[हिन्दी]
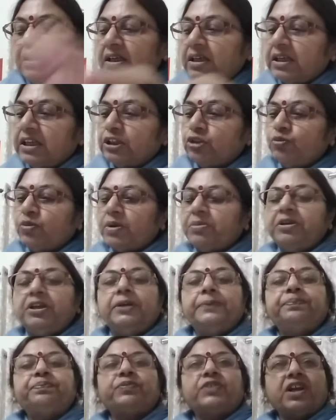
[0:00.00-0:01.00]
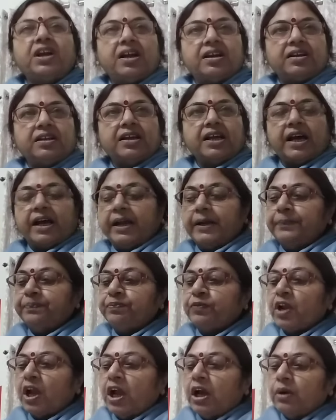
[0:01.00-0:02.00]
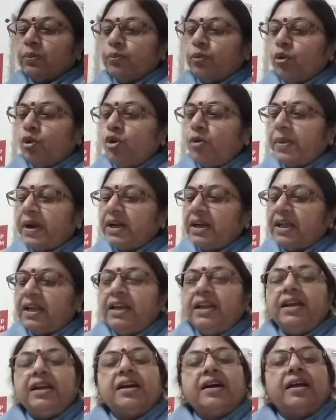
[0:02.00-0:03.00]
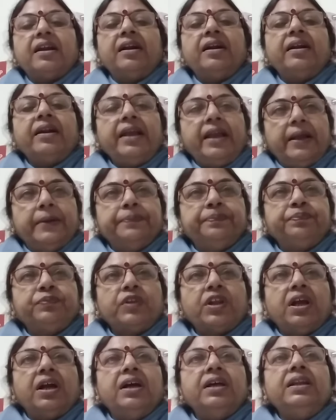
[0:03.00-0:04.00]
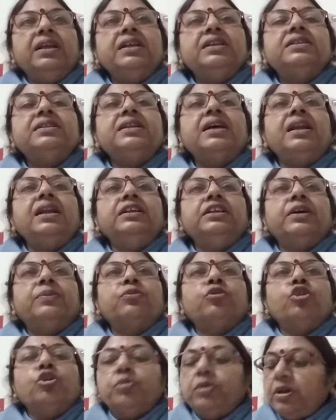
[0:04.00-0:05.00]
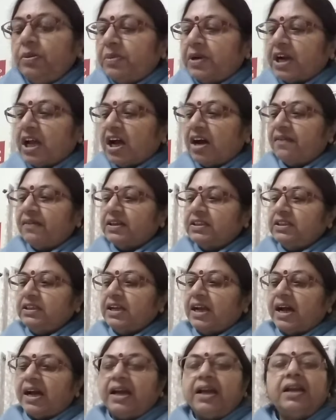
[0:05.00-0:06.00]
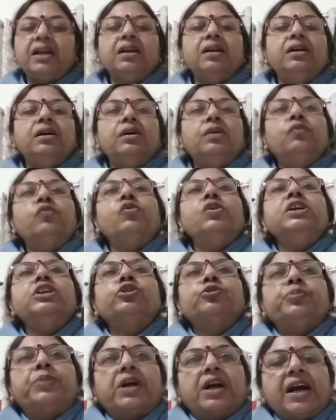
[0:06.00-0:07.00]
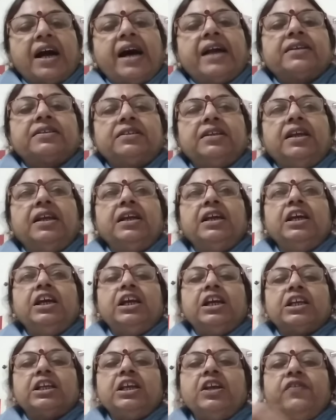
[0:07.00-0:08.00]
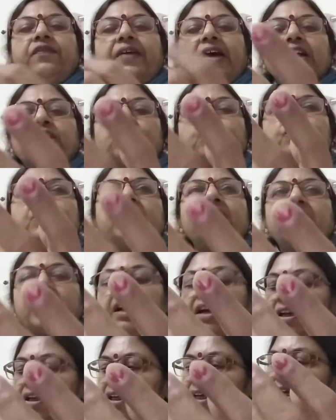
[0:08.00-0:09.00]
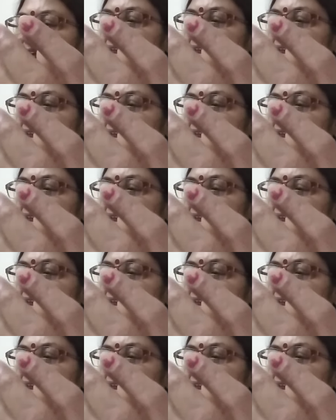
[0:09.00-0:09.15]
की किस्म भी घटिया है भूमंडलीकरण ने रीजनलिज्म को भी बढ़ावा दिया है वो इस प्रकार से कि वैश्वीकरण के